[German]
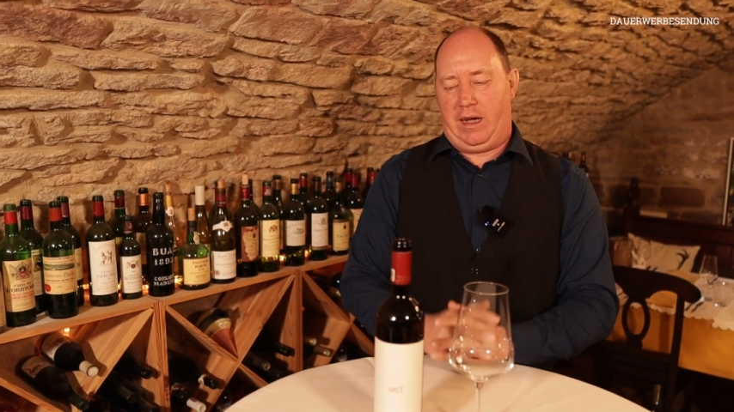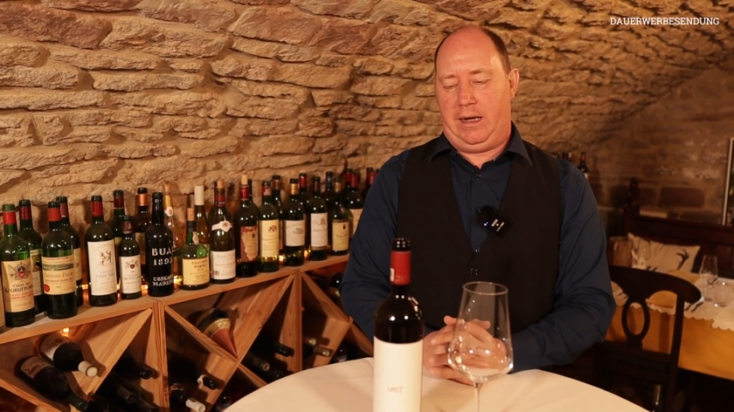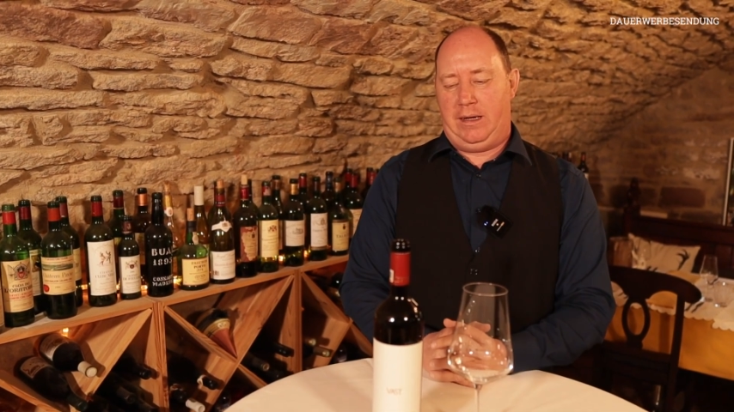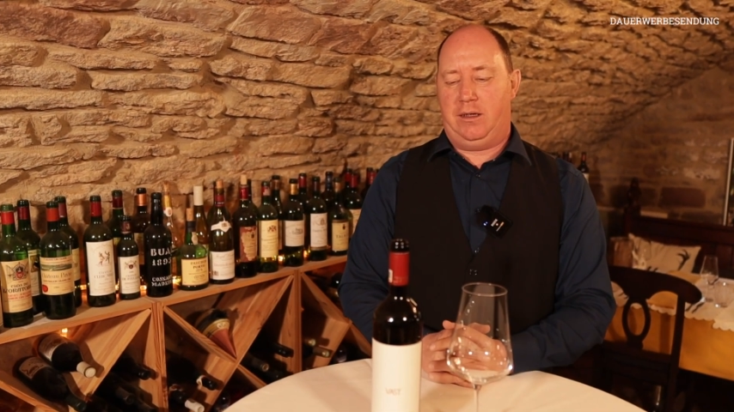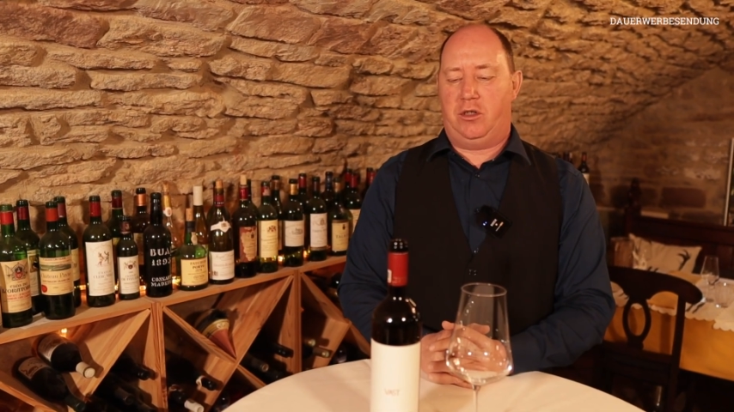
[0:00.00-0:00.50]

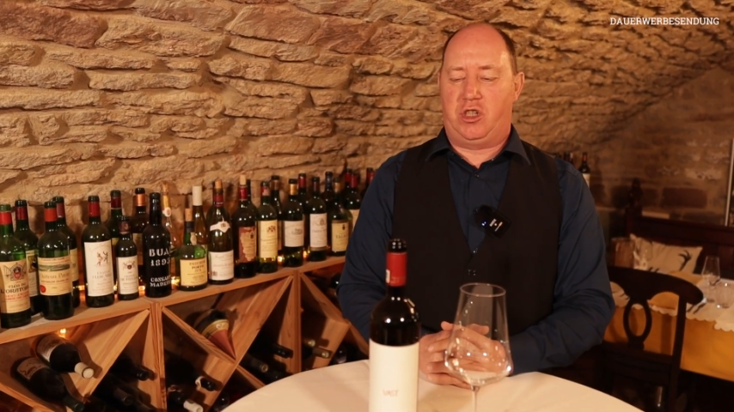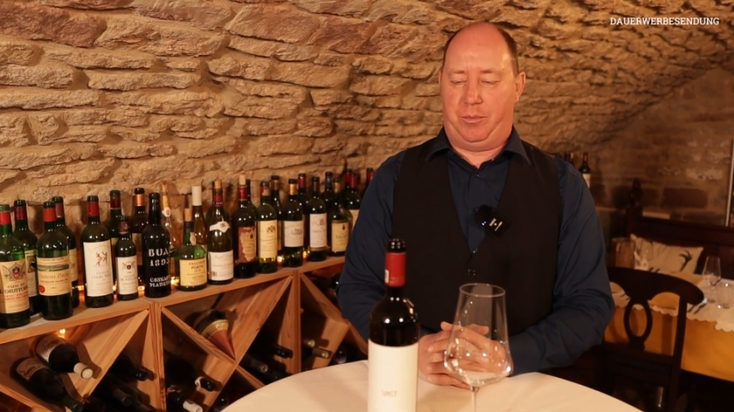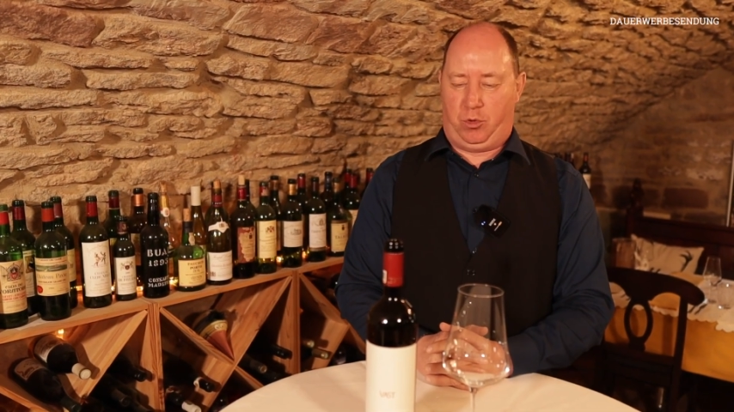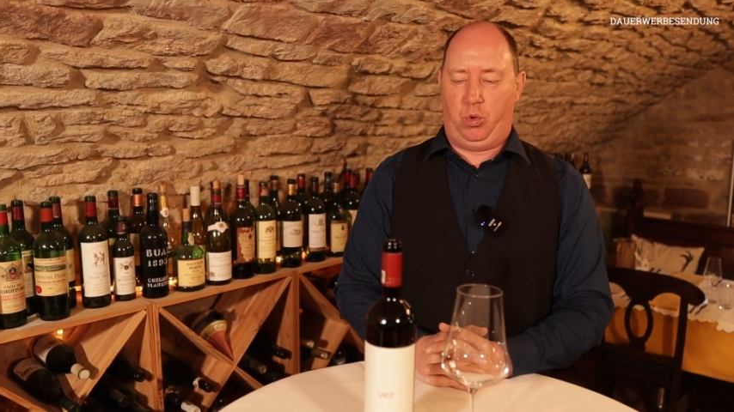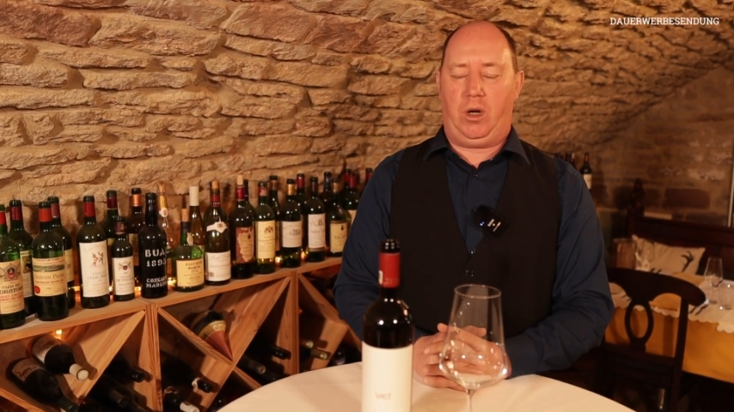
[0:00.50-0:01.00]
weil
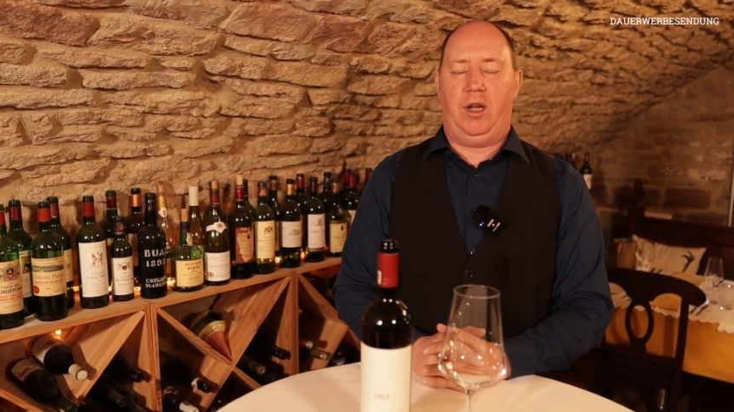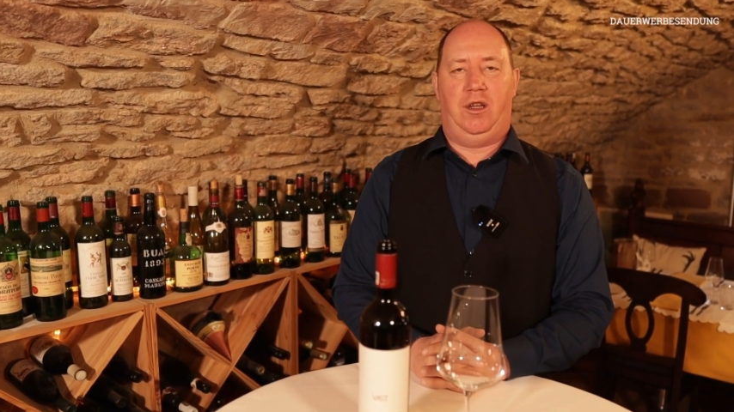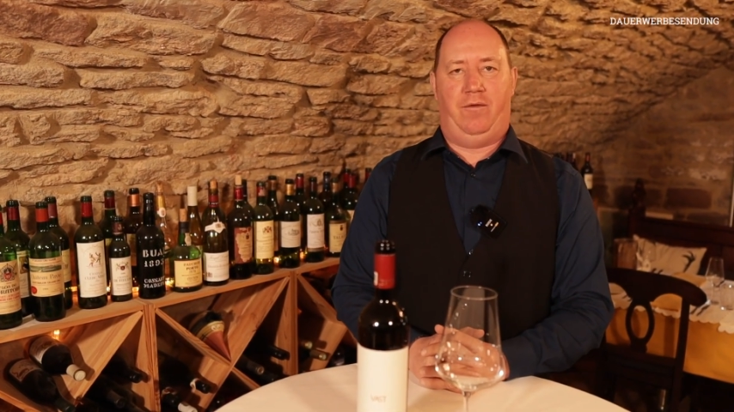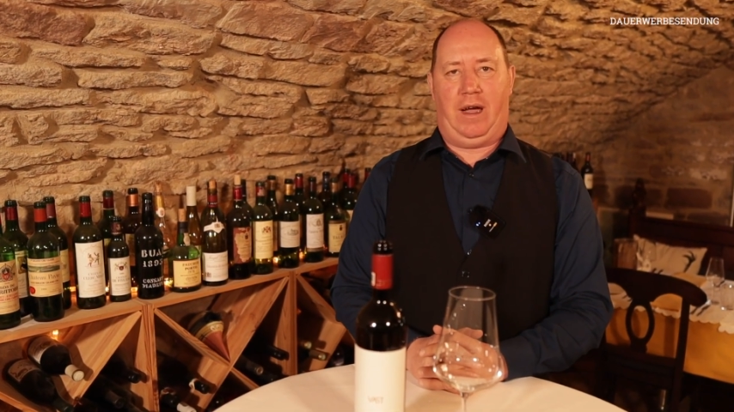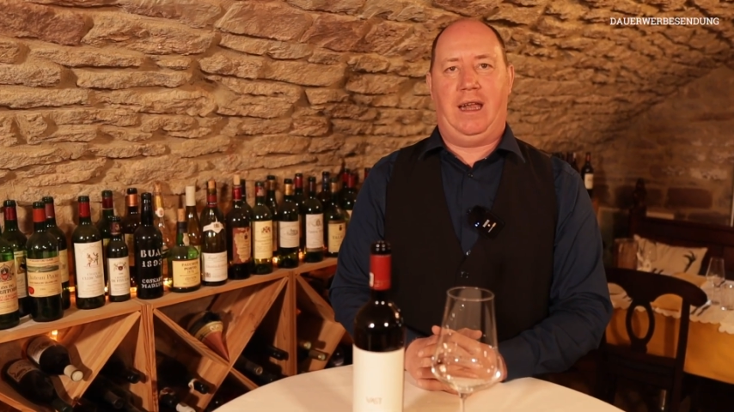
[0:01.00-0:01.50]
Ceptura die